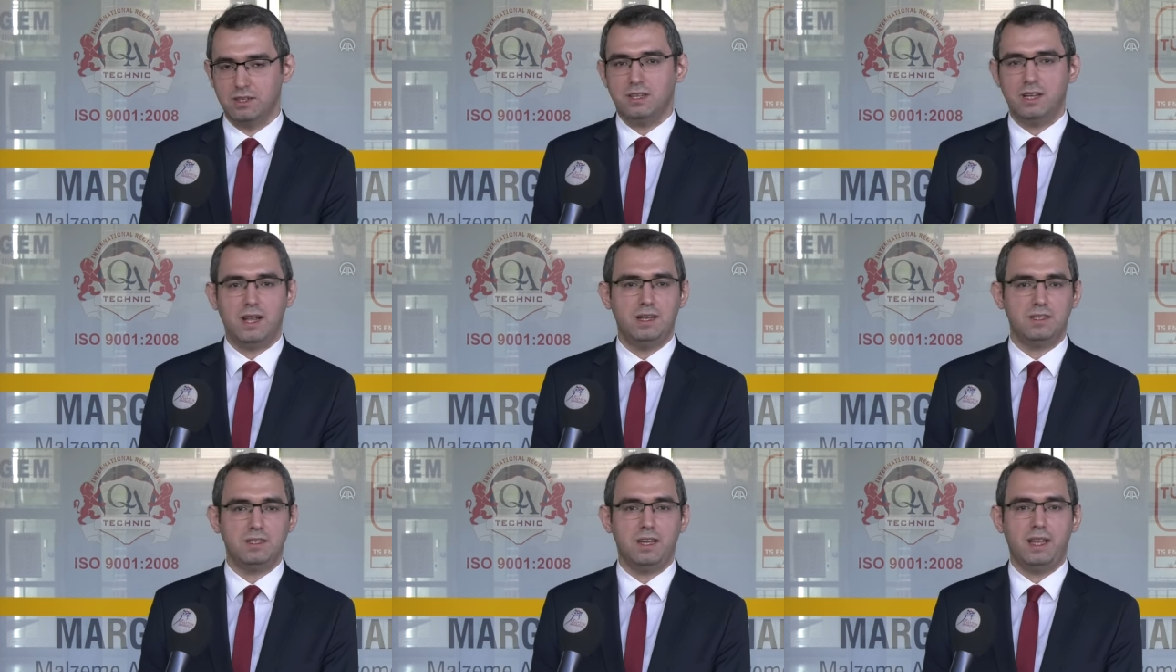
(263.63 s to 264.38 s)

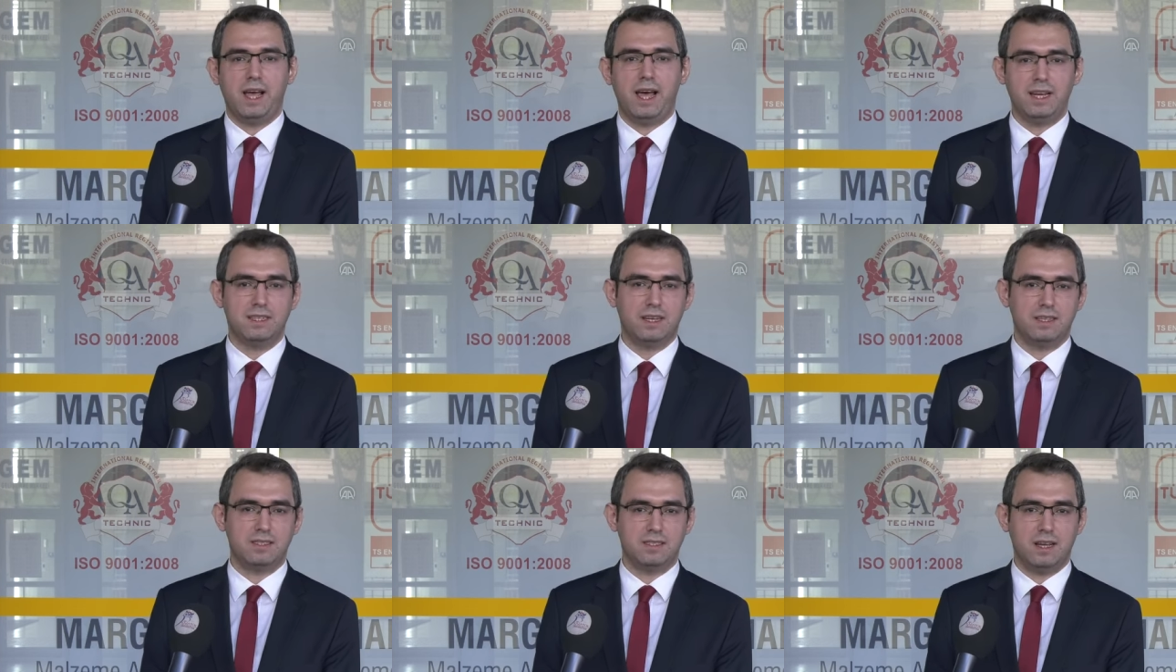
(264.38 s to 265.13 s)
Genellikle her
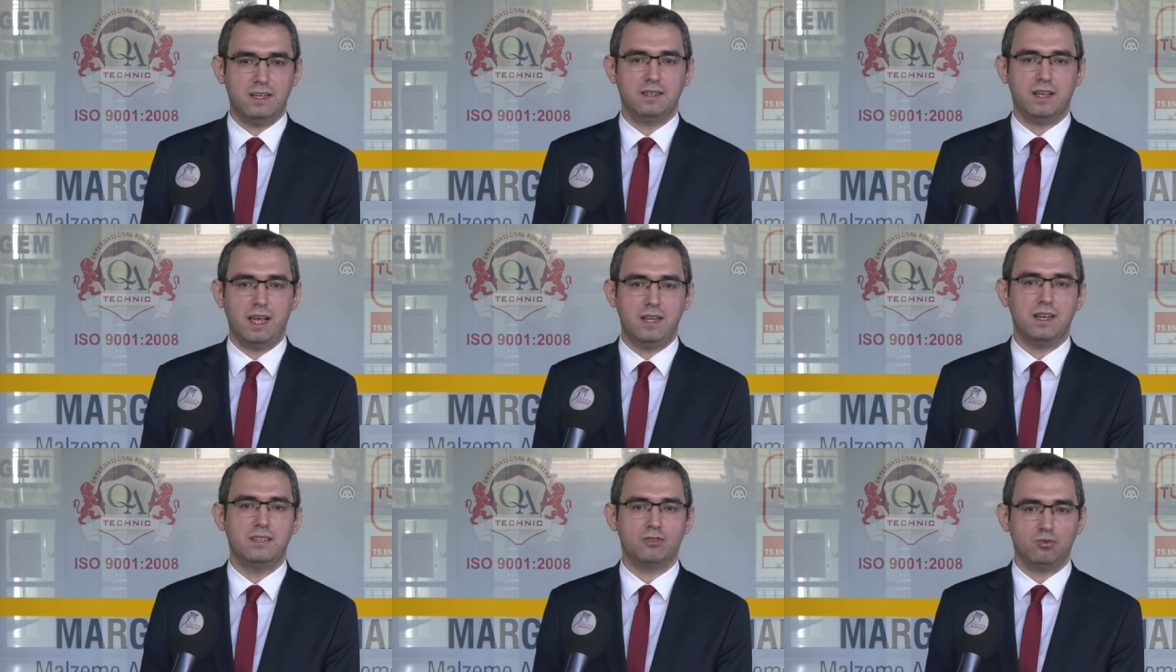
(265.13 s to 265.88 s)
kattan en
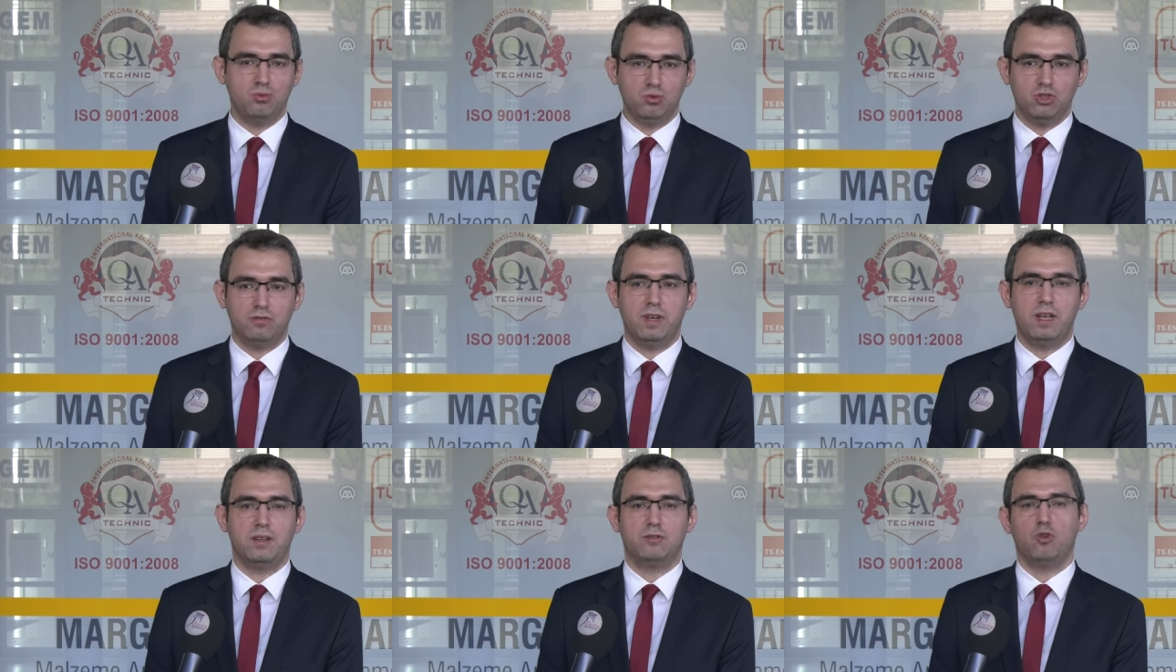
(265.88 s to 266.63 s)
az 3
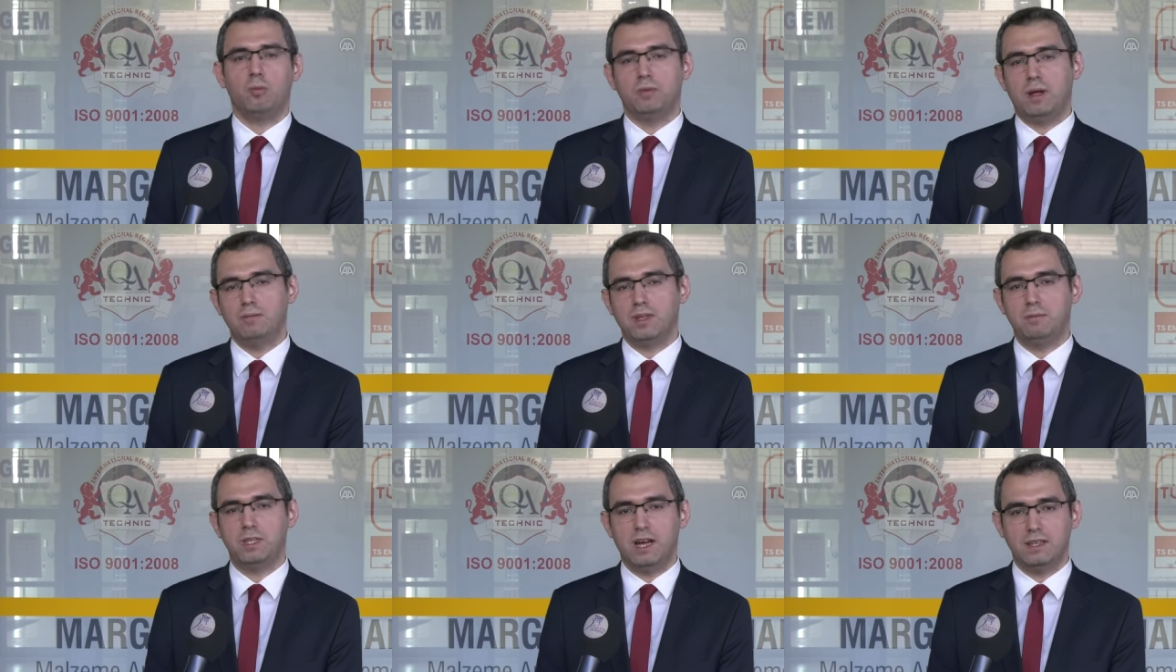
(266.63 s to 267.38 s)
ve toplamda
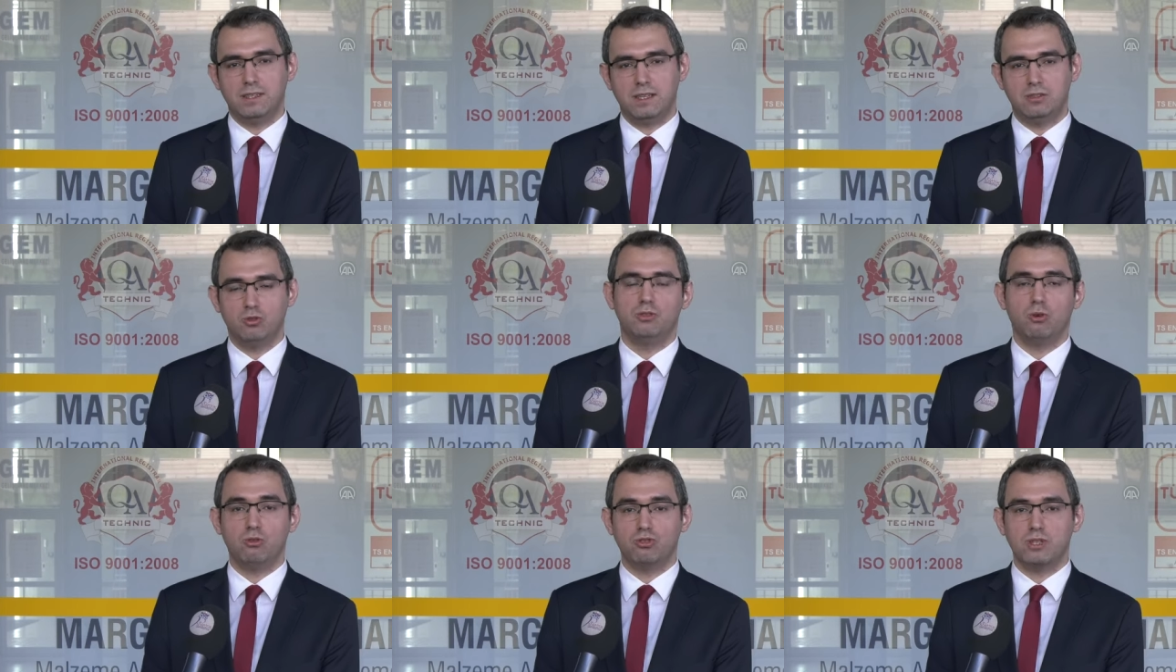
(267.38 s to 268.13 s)
binadan
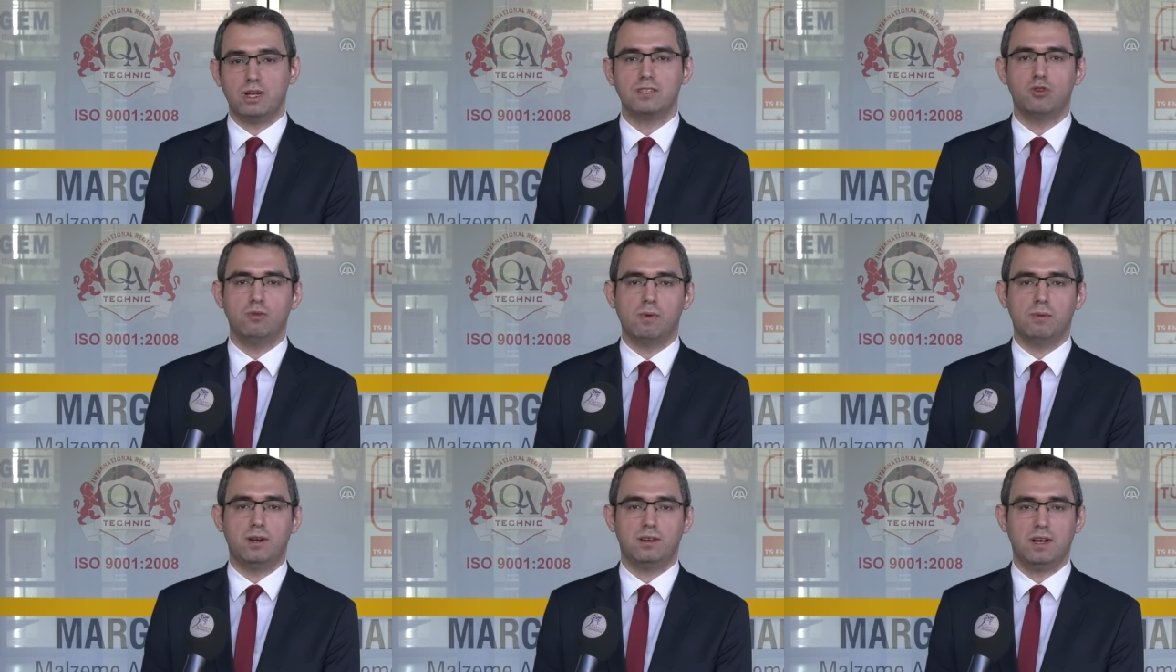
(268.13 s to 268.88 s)
9'dan az
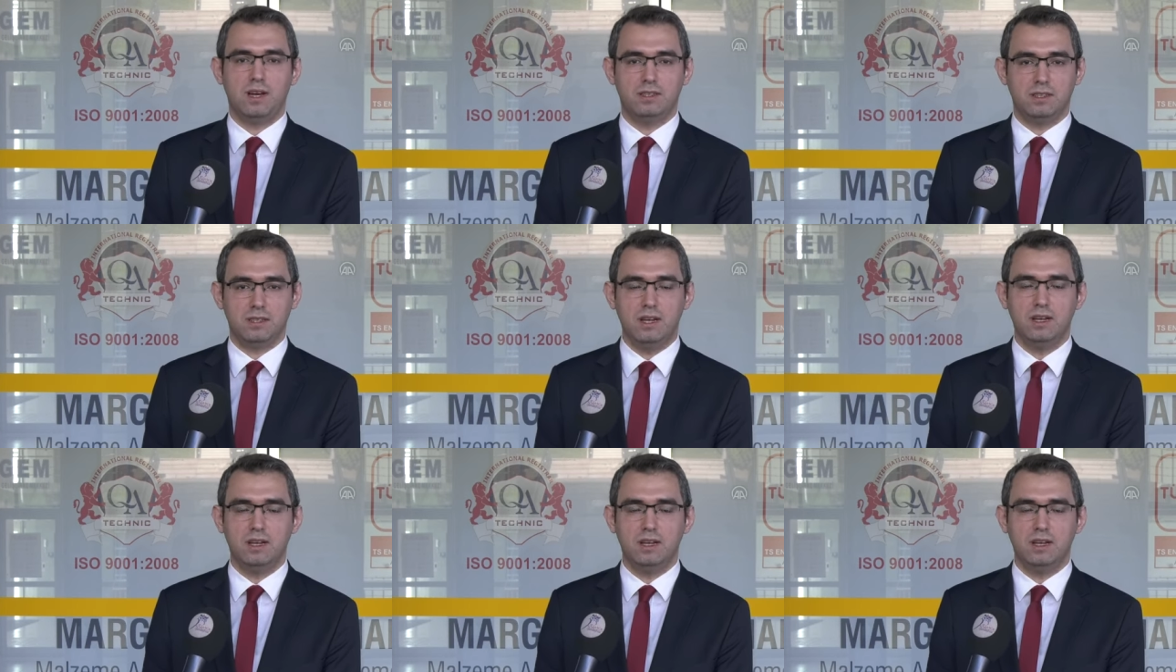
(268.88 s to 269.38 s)
olmamak kaydıyla